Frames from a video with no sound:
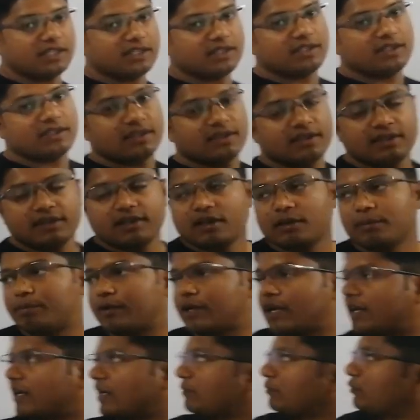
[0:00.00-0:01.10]
में ही
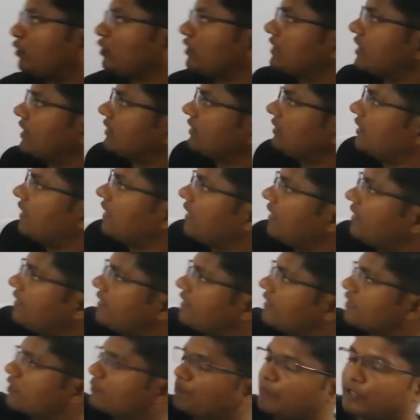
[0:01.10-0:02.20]
प्रारंभ हो जाती है
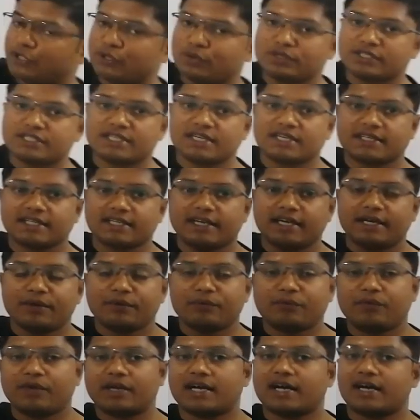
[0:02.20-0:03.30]
इस परियोजना के
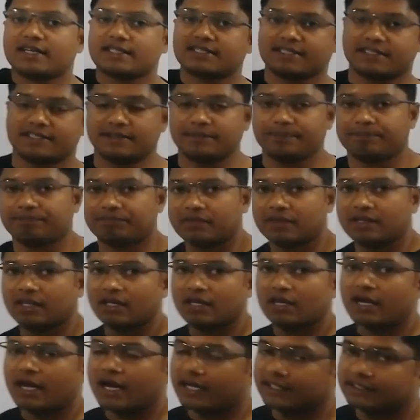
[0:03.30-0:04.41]
विकास की
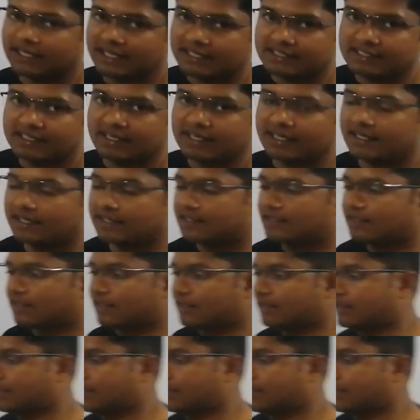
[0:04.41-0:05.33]
आधारशिला रखी